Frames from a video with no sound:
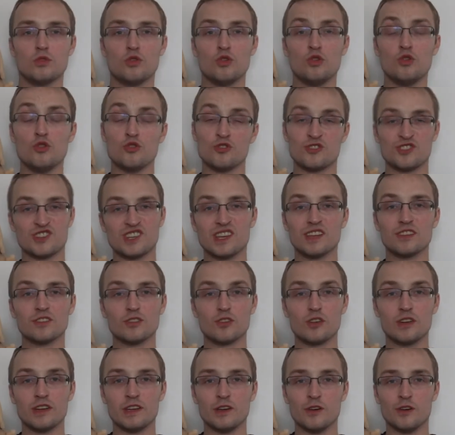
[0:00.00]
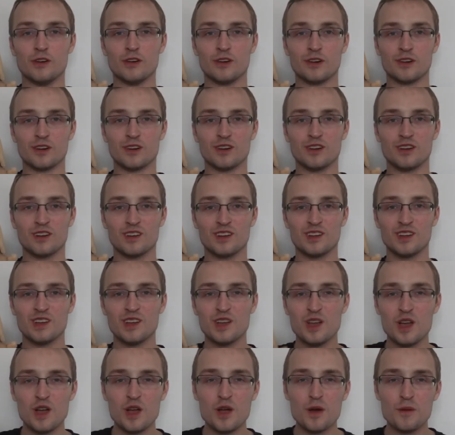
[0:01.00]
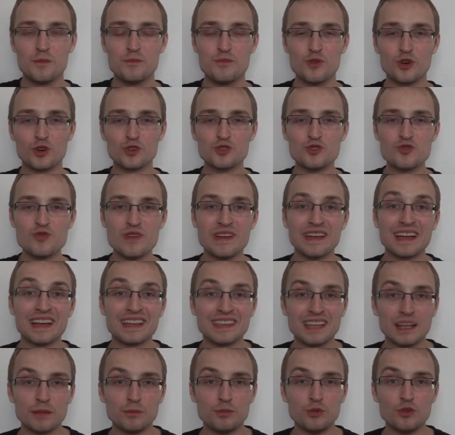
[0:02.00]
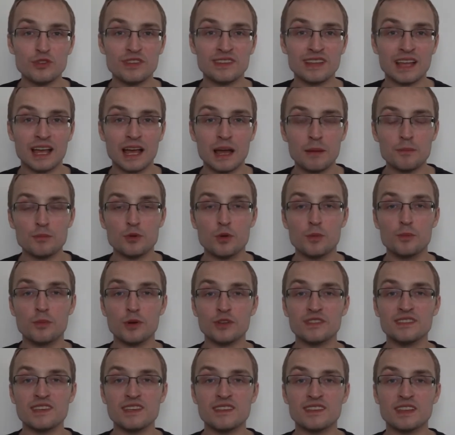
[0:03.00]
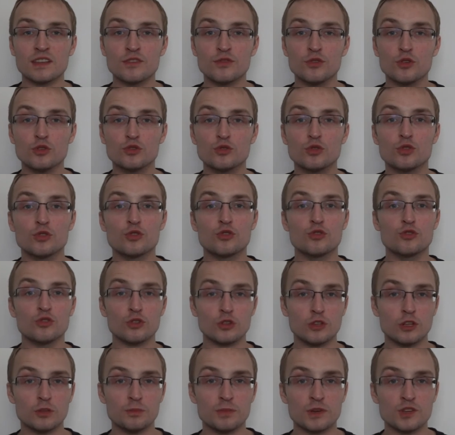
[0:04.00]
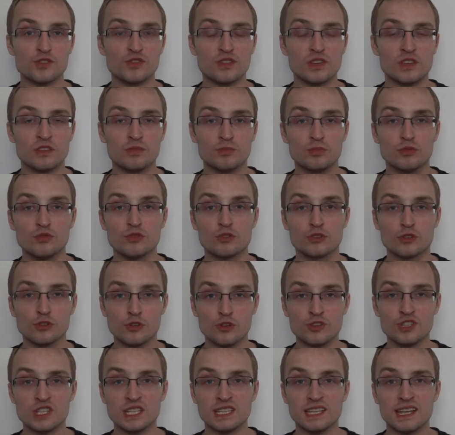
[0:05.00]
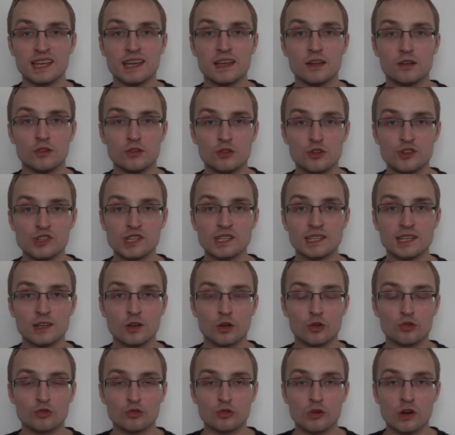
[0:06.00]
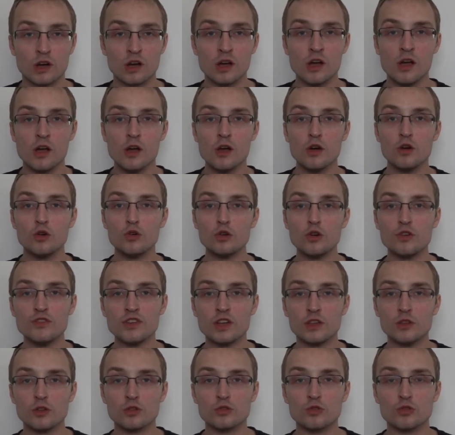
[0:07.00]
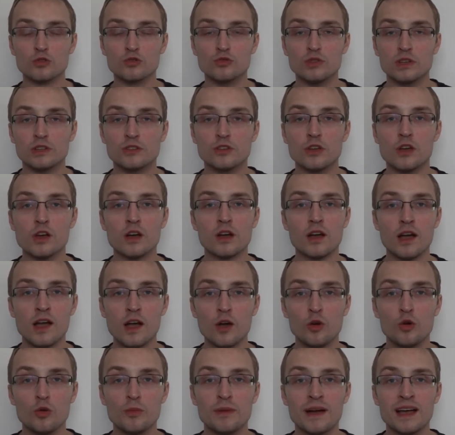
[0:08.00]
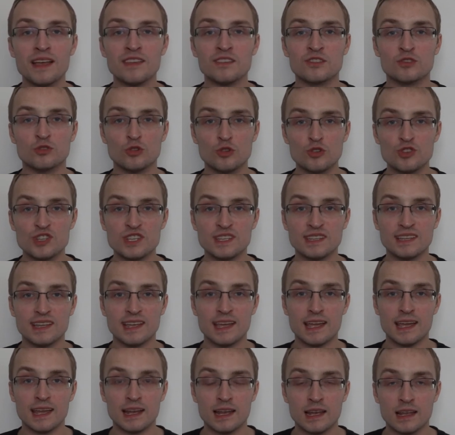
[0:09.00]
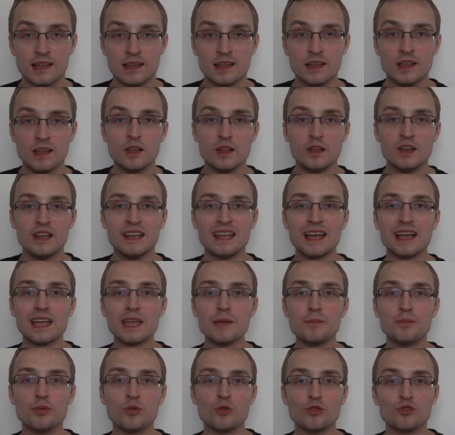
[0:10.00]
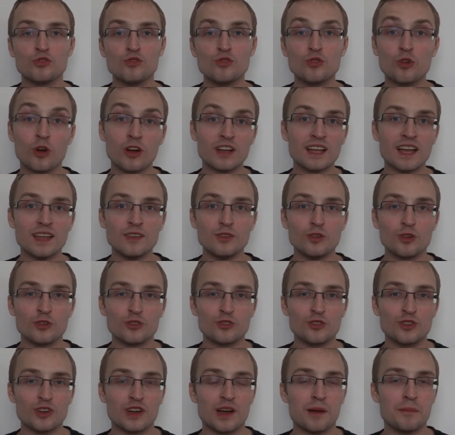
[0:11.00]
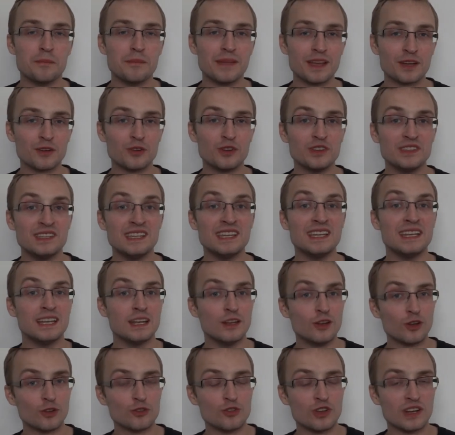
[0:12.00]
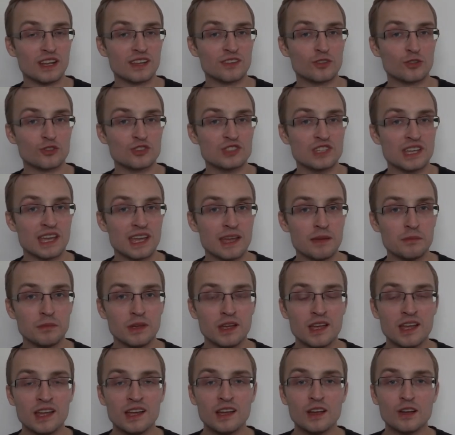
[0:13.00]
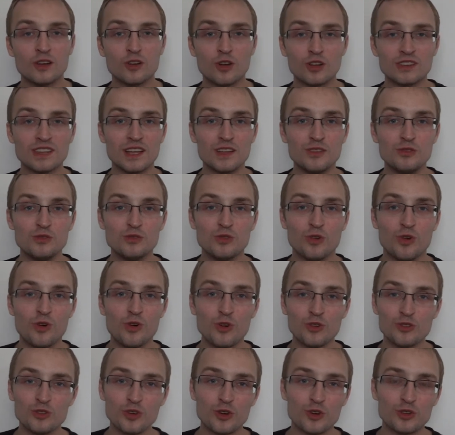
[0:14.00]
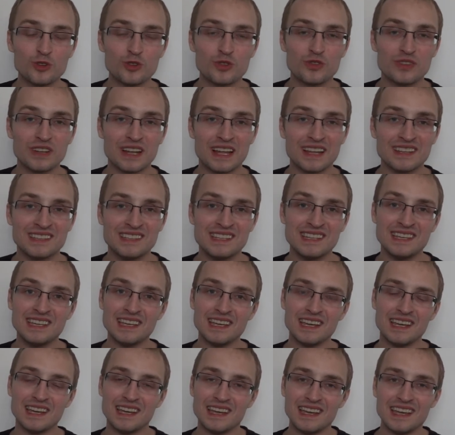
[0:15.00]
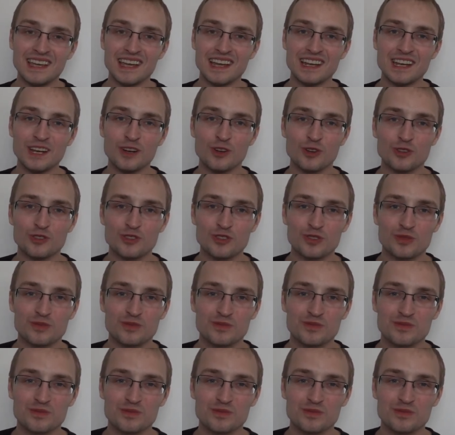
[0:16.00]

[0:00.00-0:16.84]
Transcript: le chien sans réor. Pour jouer, rien de plus simple, postez cette photo sur notre page Facebook Le JTL, Le JT Lançois ou via notre compte Twitter, le JTL. La réponse du grand gagnant sera mercredi lors de la centième. Quant à nous, on se retrouve lundi et elle est lance